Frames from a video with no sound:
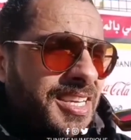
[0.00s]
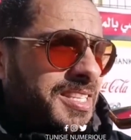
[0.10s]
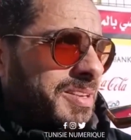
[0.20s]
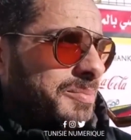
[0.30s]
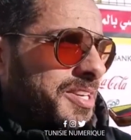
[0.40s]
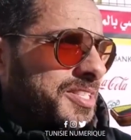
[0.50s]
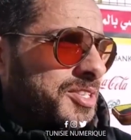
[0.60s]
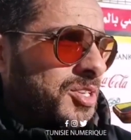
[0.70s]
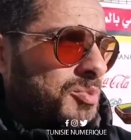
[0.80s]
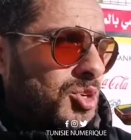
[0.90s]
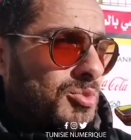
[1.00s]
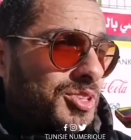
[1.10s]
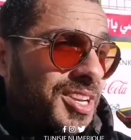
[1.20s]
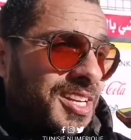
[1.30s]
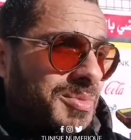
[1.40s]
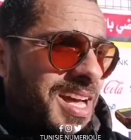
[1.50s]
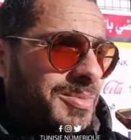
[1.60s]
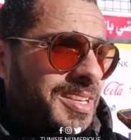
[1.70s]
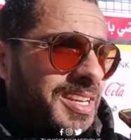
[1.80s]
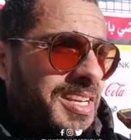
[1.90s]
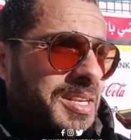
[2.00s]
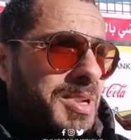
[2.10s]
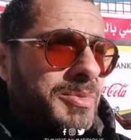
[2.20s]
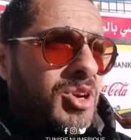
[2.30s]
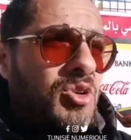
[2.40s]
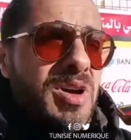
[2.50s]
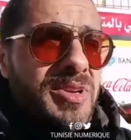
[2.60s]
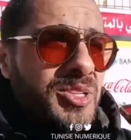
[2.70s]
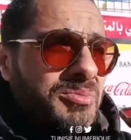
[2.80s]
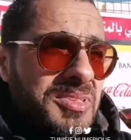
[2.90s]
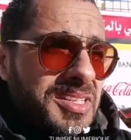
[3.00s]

خدمنا برشا سير البلون مونتال الملعبيه هما بيدهم